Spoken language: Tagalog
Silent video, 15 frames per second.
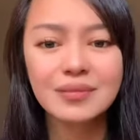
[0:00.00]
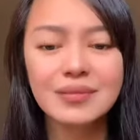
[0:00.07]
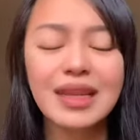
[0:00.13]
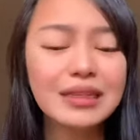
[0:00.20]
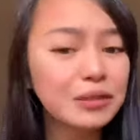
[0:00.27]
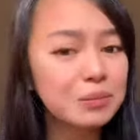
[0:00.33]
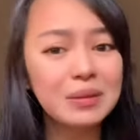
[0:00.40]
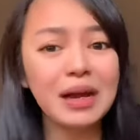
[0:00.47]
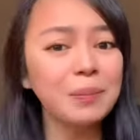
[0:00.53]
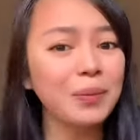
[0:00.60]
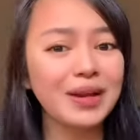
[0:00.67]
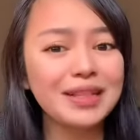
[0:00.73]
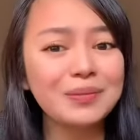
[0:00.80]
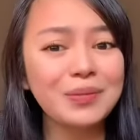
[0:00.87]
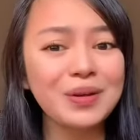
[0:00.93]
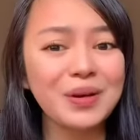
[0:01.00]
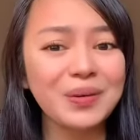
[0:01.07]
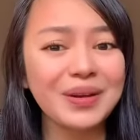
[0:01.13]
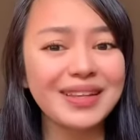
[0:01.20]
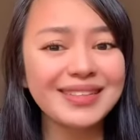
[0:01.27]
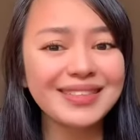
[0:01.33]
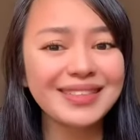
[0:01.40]
Anong mga pwede mong
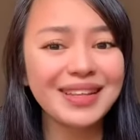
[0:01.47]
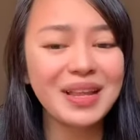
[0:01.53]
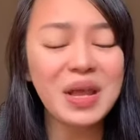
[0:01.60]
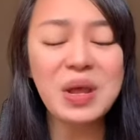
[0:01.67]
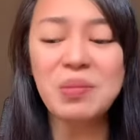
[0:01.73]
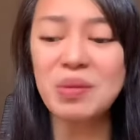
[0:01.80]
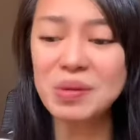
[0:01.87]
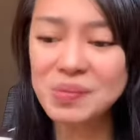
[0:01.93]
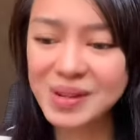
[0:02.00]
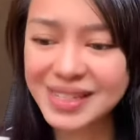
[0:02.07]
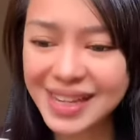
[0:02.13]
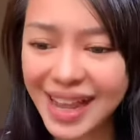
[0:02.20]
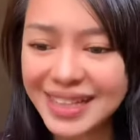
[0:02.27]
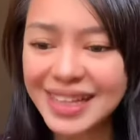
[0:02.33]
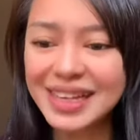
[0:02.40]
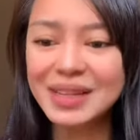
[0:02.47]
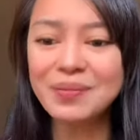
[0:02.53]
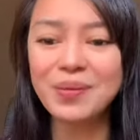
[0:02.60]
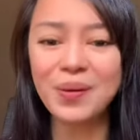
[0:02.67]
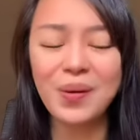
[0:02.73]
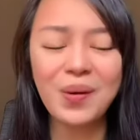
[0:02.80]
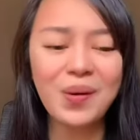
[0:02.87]
gawin? Magbasa ka ng
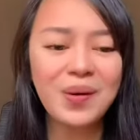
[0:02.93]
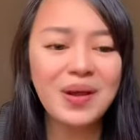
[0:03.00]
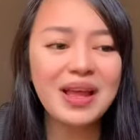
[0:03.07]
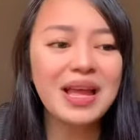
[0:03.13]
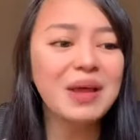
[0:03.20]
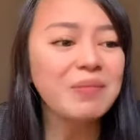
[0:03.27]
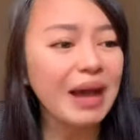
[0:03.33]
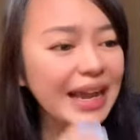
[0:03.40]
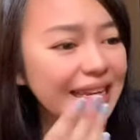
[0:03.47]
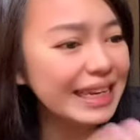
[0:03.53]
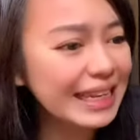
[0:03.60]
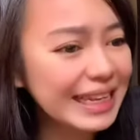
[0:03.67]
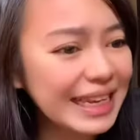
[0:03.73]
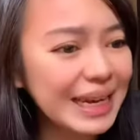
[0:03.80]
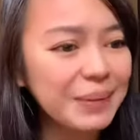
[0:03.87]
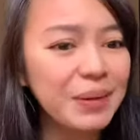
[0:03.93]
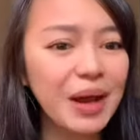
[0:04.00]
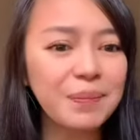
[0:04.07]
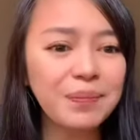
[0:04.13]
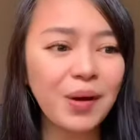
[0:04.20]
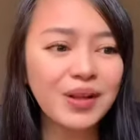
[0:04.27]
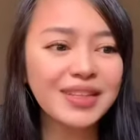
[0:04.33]
libro, makinig ka ng mga
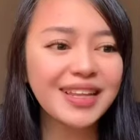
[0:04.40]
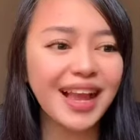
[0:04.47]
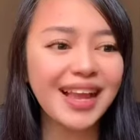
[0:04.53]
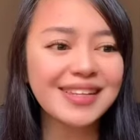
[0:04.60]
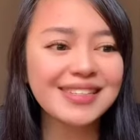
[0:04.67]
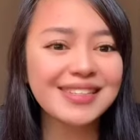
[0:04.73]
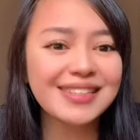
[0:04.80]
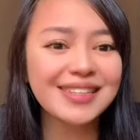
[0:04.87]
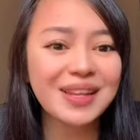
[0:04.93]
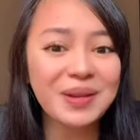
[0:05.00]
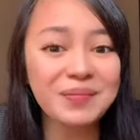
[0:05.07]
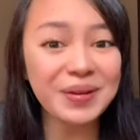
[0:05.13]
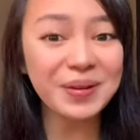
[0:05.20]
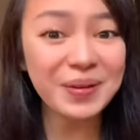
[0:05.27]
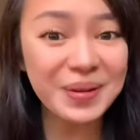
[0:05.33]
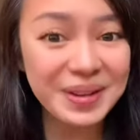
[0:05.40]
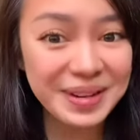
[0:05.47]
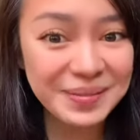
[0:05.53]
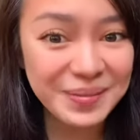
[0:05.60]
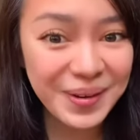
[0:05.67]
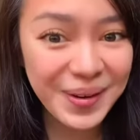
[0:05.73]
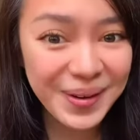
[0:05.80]
podcasts,
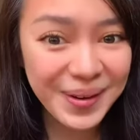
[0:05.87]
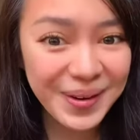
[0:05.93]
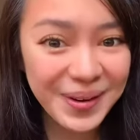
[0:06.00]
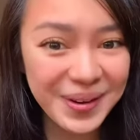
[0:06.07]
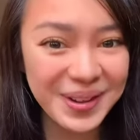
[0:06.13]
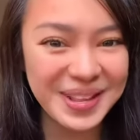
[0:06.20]
panoorin mo ko.